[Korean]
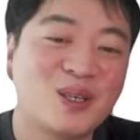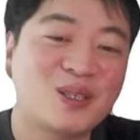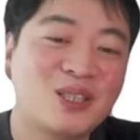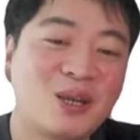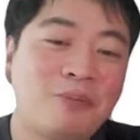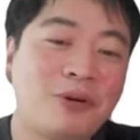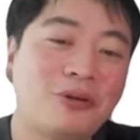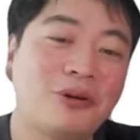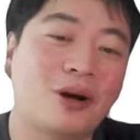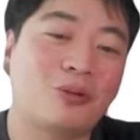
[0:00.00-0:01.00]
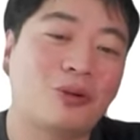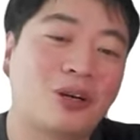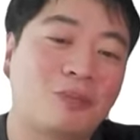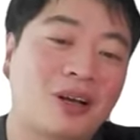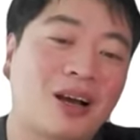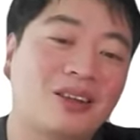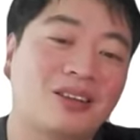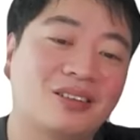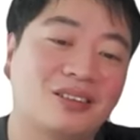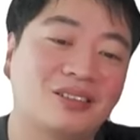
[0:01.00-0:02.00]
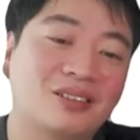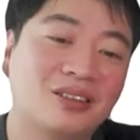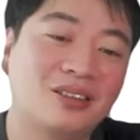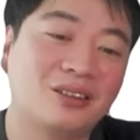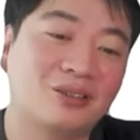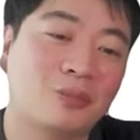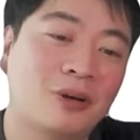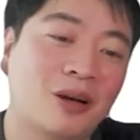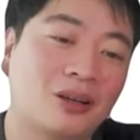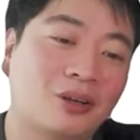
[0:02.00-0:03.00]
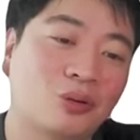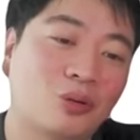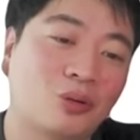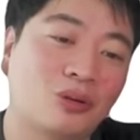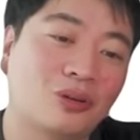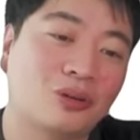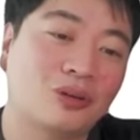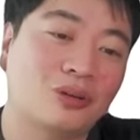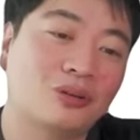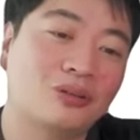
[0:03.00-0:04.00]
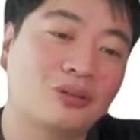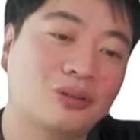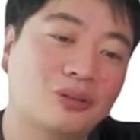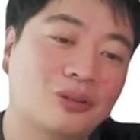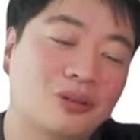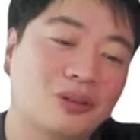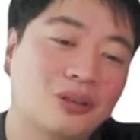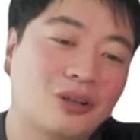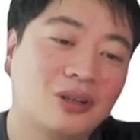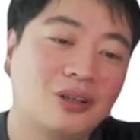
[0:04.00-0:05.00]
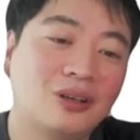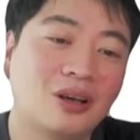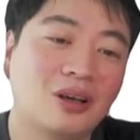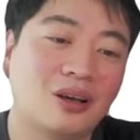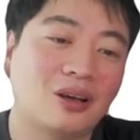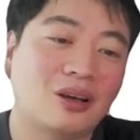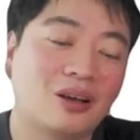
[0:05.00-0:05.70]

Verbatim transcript: CPU하고 그래픽카드는 특히 그래픽카드 같은 경우에는 이게